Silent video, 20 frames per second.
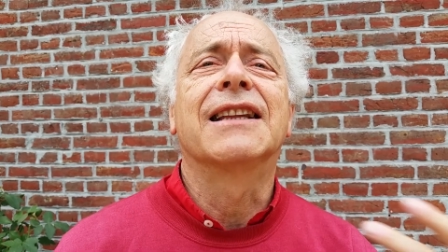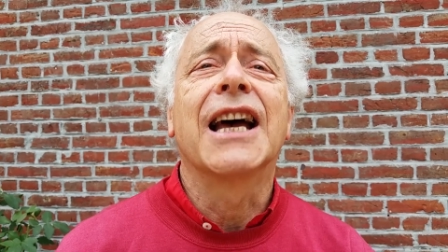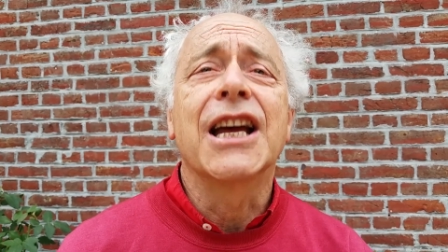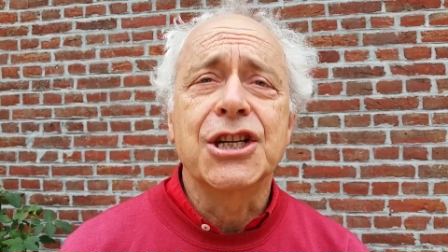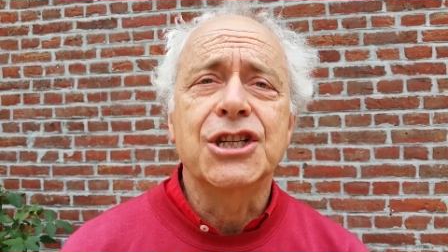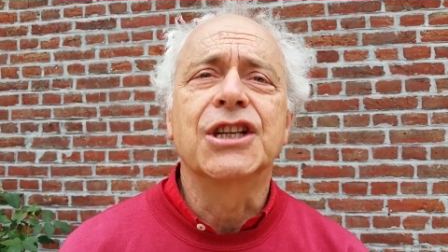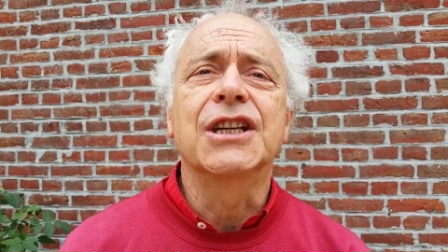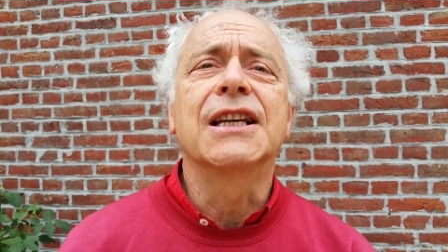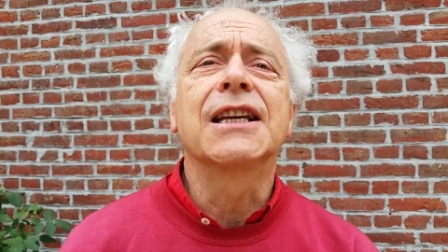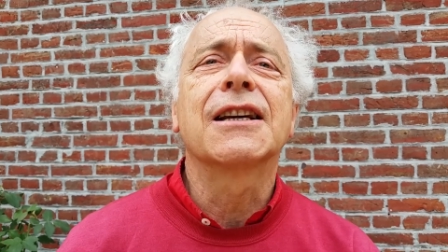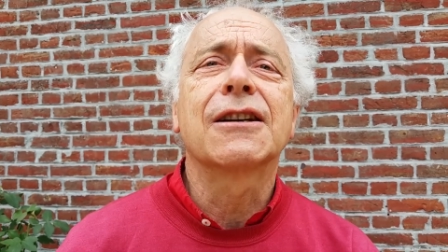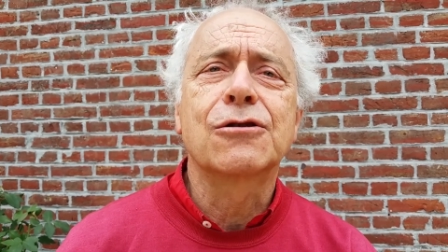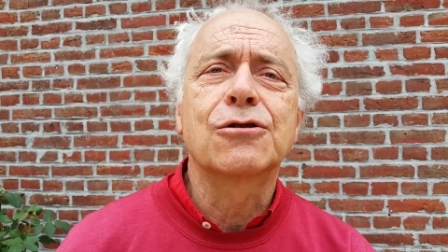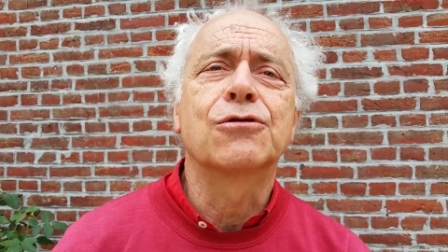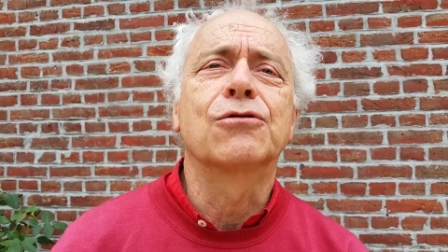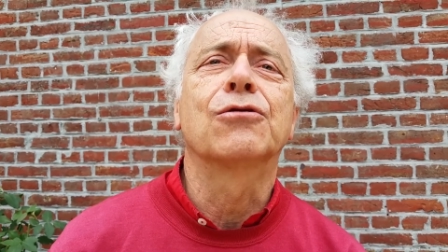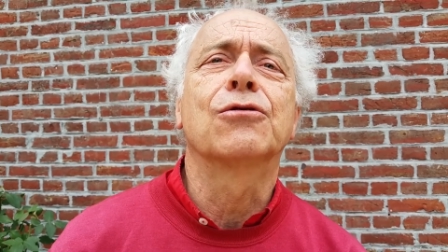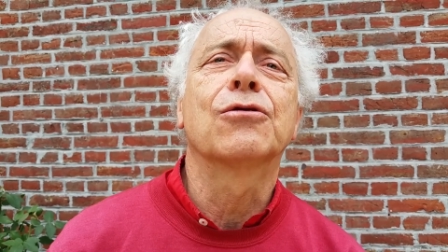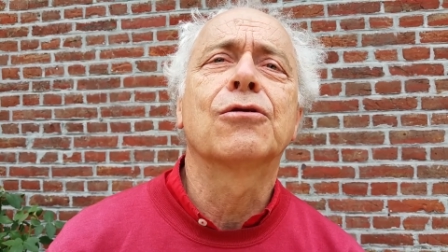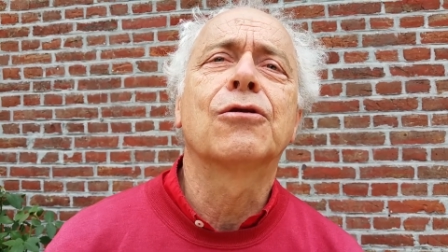d'agir
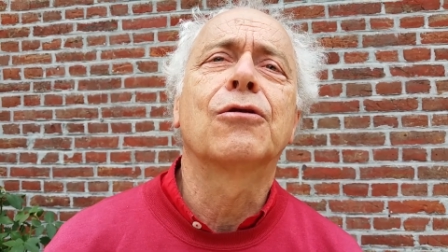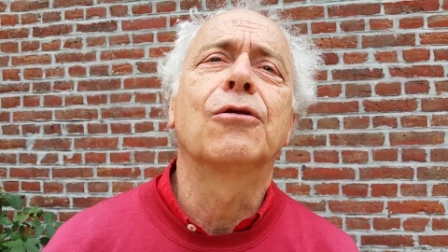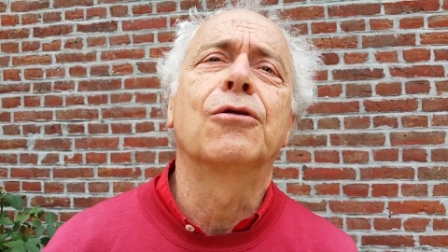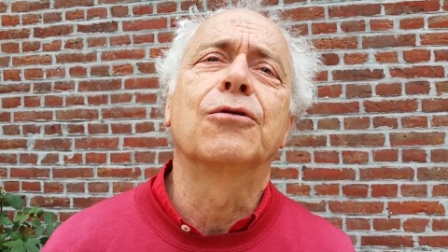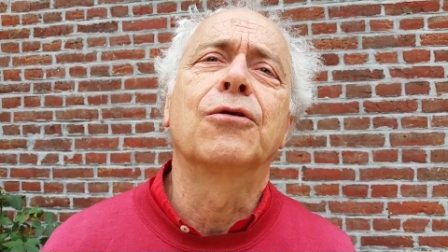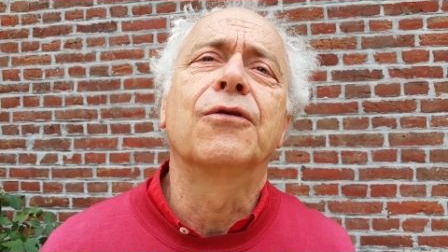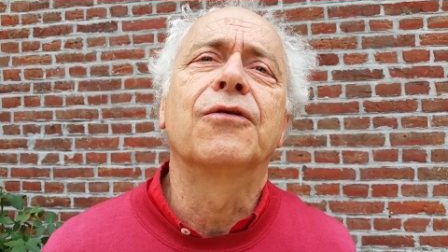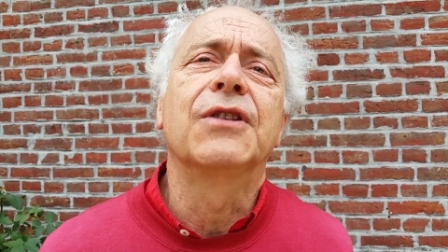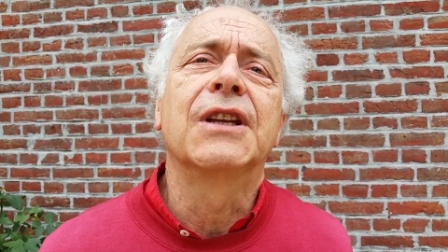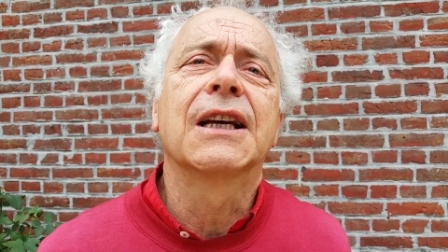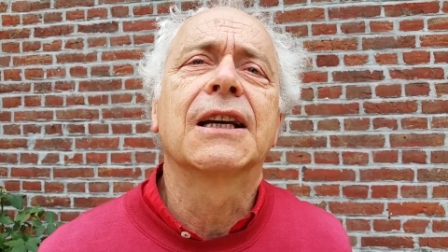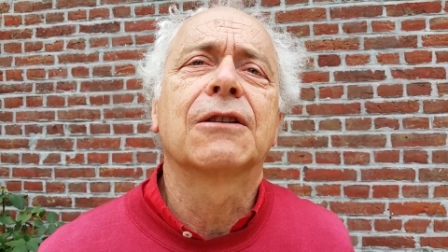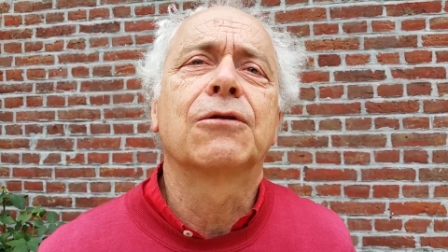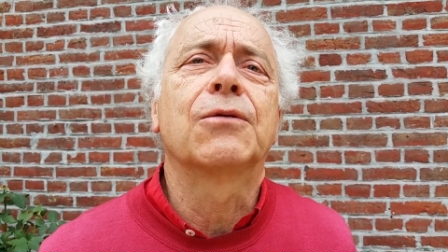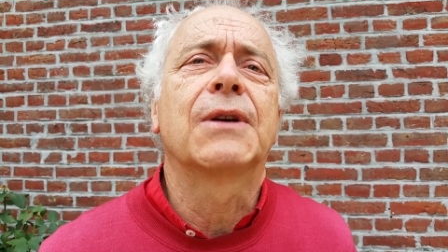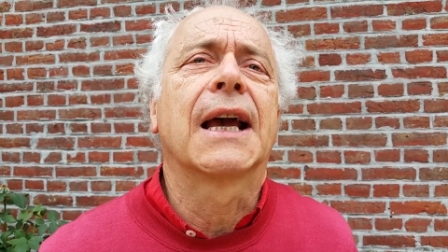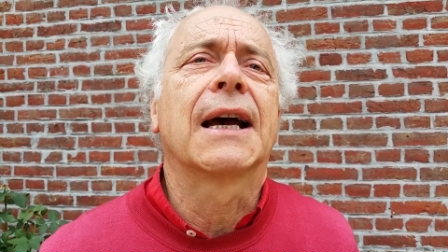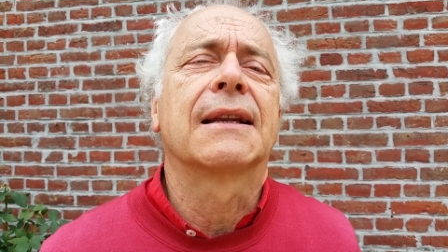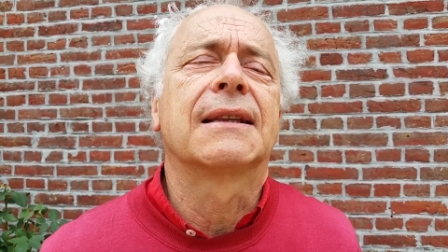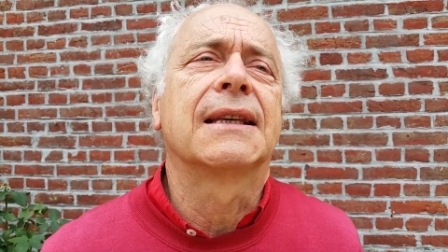sur le devenir
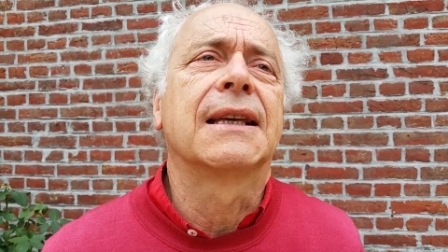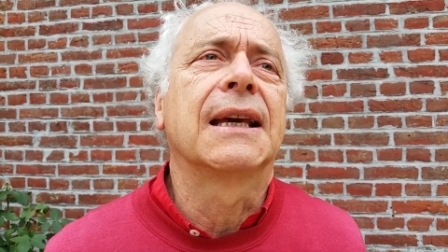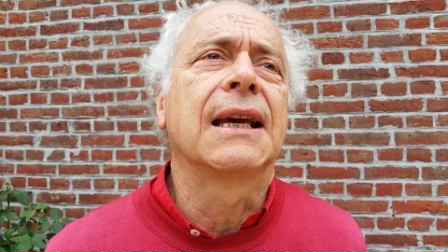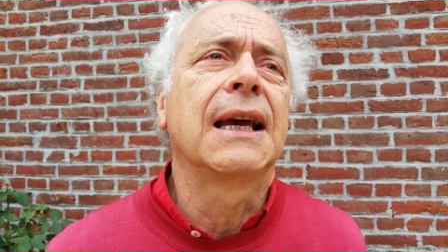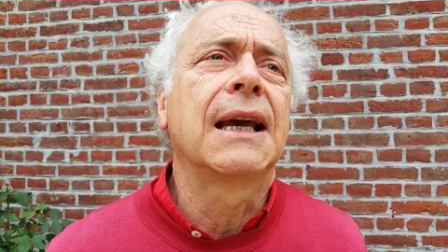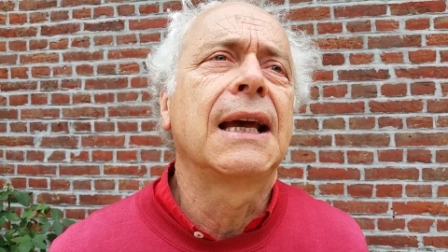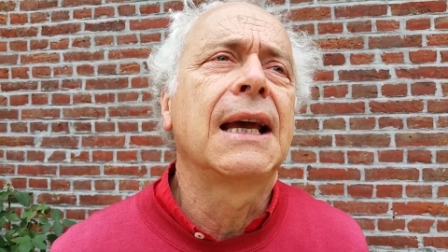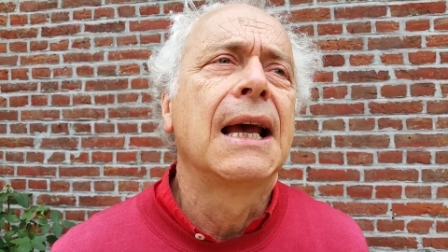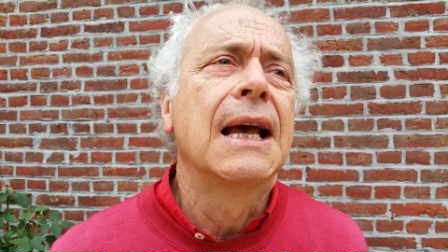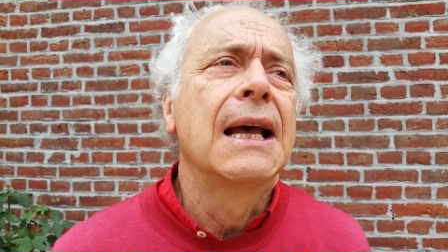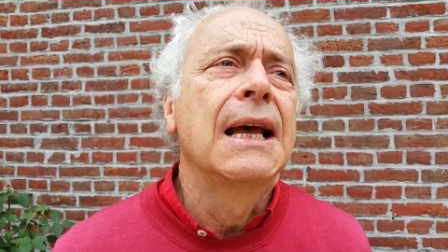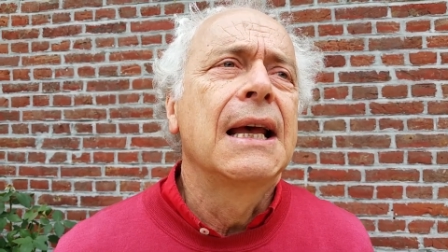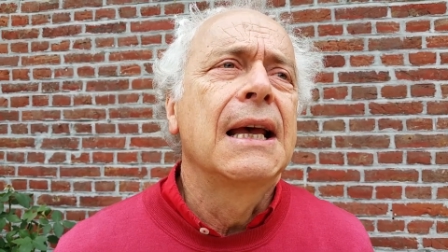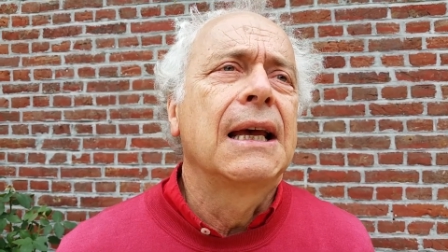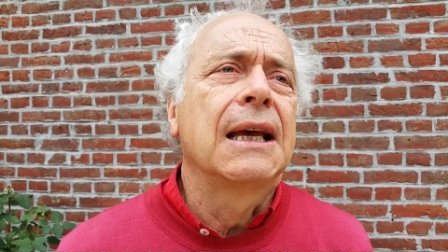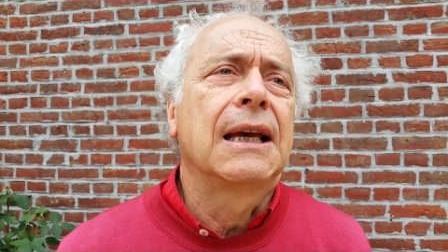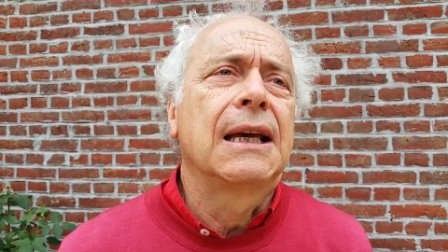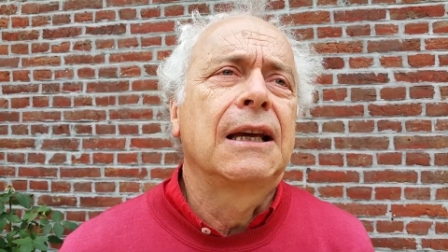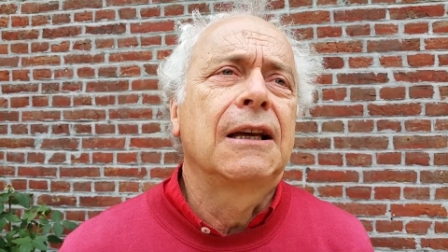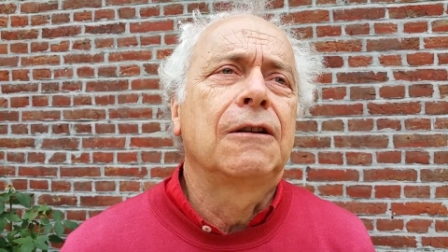du quartier
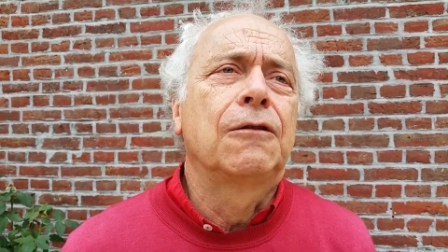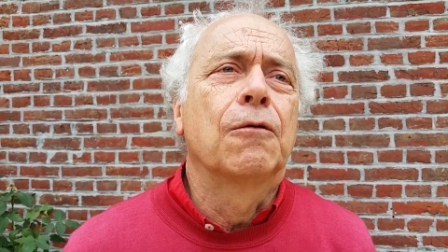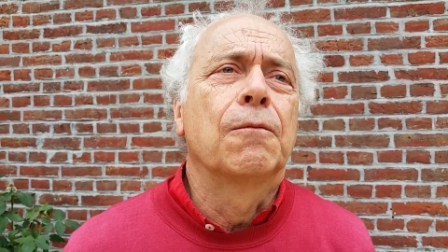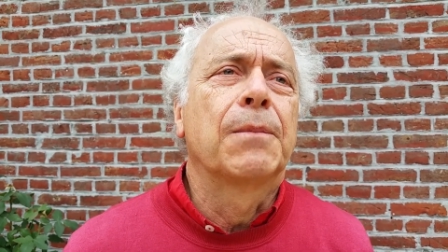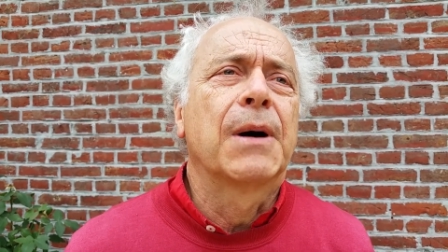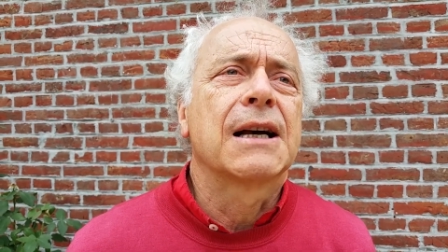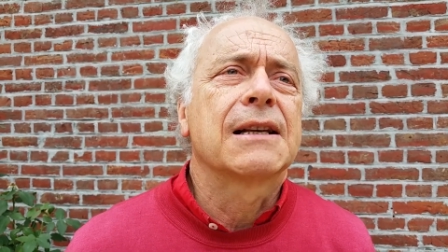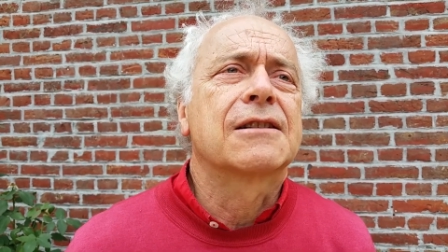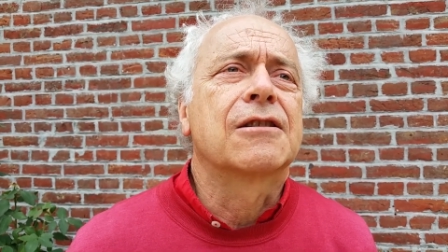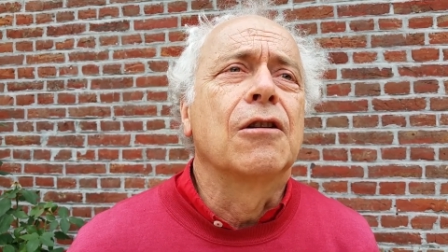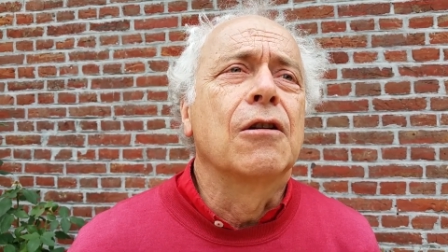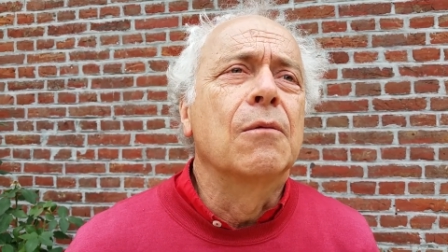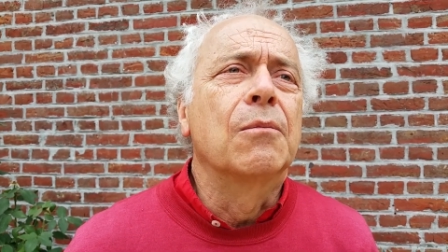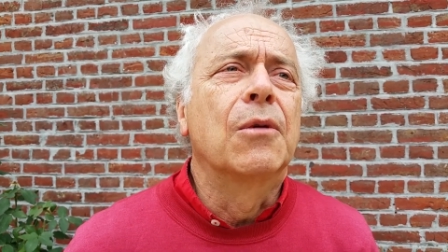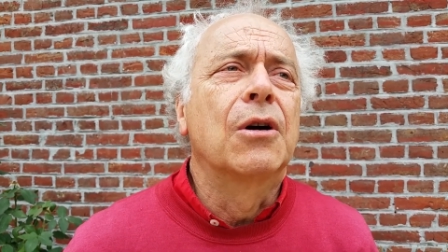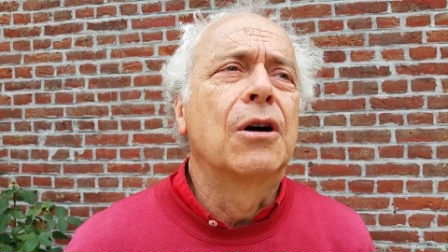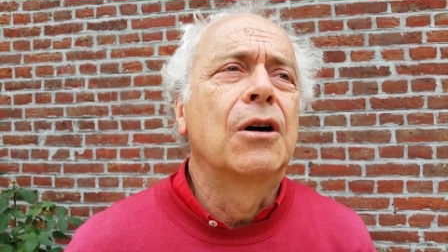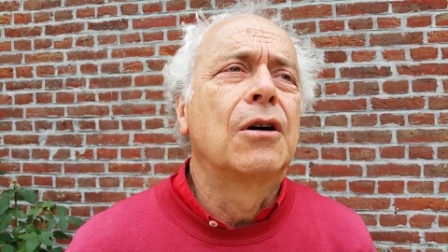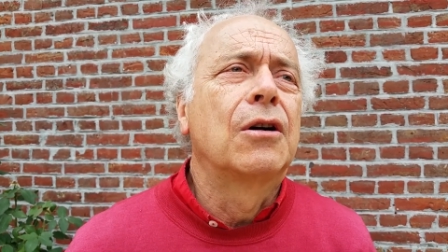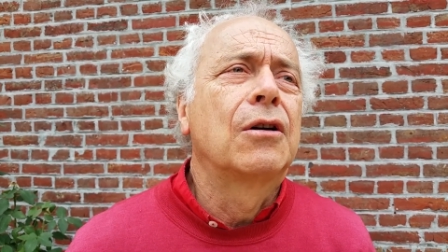et de pas
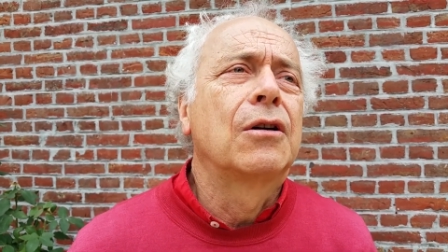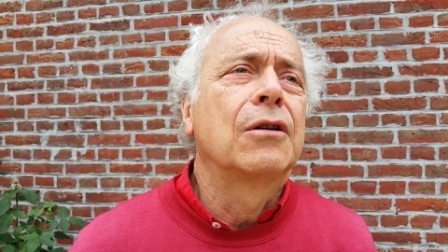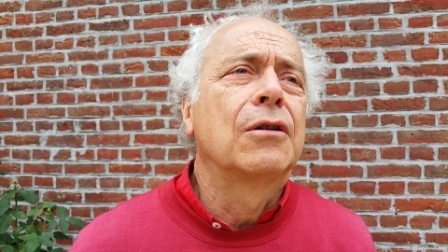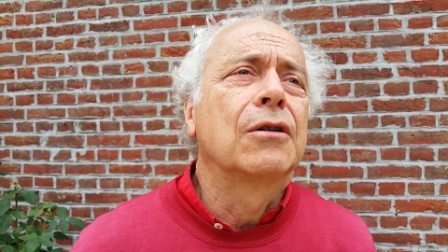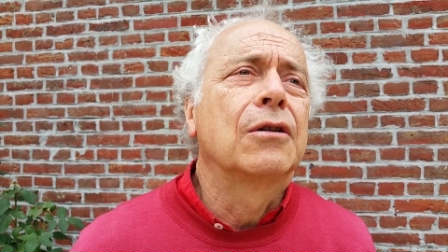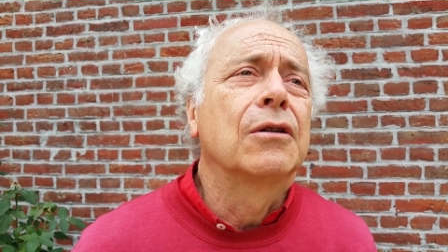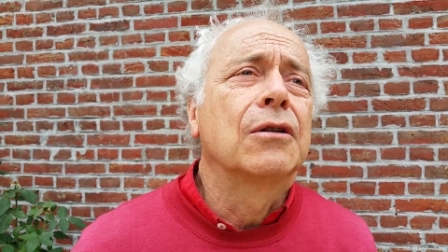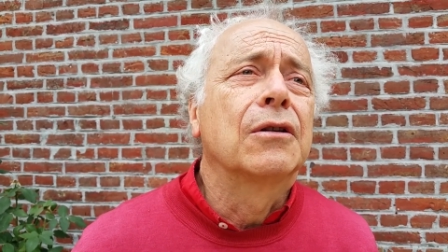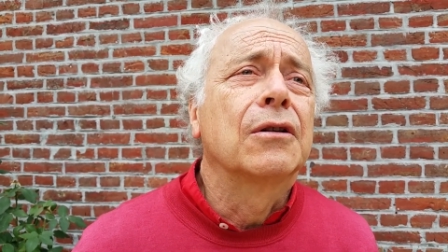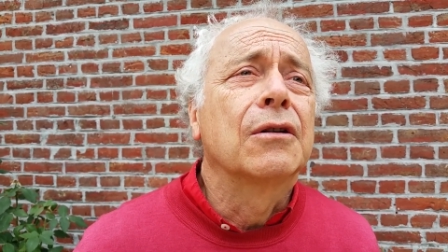seulement